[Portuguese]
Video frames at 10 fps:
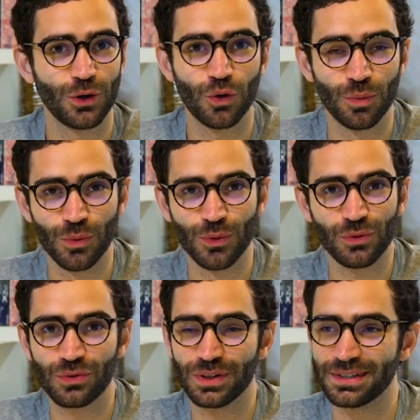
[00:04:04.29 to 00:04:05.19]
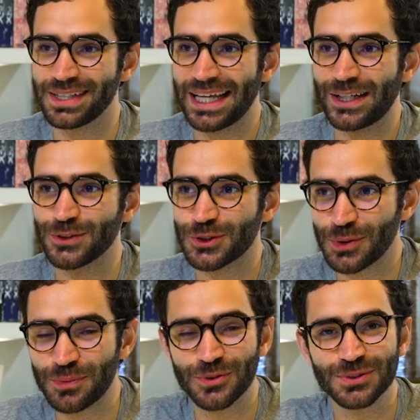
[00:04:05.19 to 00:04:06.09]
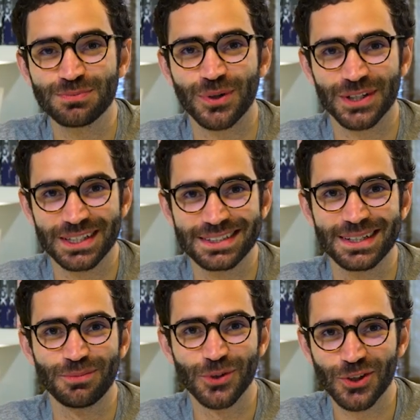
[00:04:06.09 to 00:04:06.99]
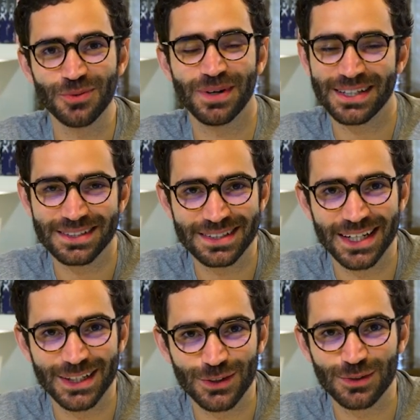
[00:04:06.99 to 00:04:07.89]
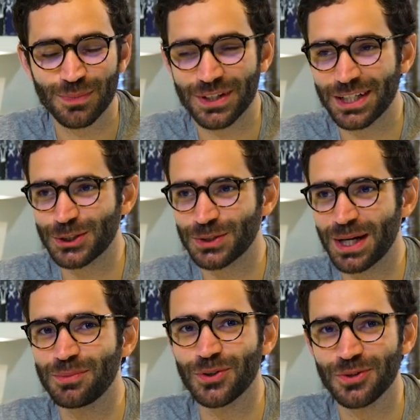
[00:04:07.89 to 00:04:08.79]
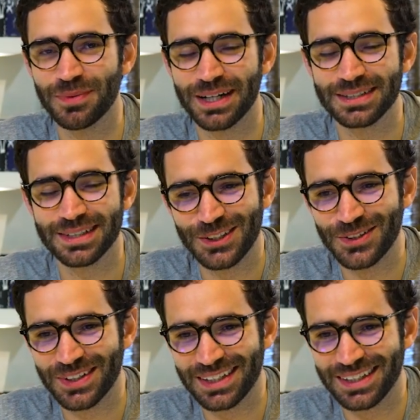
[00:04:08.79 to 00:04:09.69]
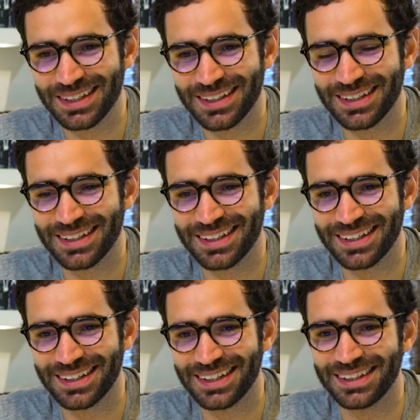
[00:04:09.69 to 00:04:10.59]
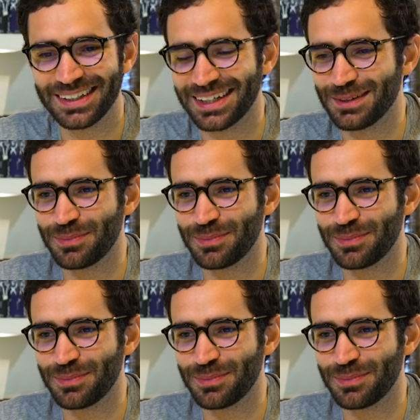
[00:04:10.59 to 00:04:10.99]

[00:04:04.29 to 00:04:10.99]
comuns, né, cidadãos comuns podem ser muito mais santos, podem ajudar muito mais do que, uh, né,